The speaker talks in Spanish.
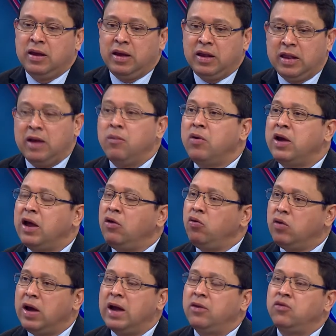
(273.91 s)
Y tenemos que
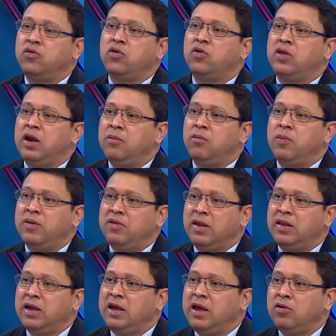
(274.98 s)
educar. Nosotros tenemos
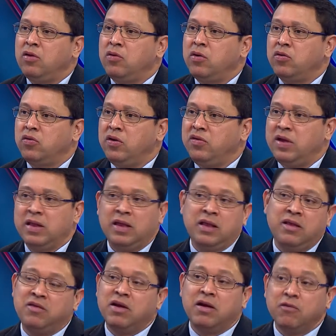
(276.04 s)
pacientes yendo al cuarto de urgencia a
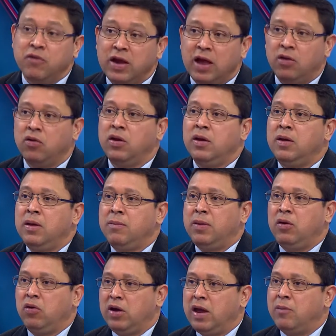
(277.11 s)
atenderse resfriado,
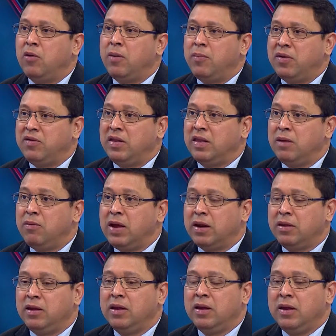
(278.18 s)
lo que llamamos pacientes
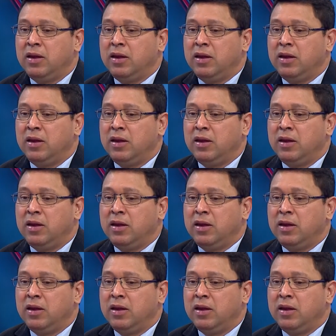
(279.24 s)
verdes.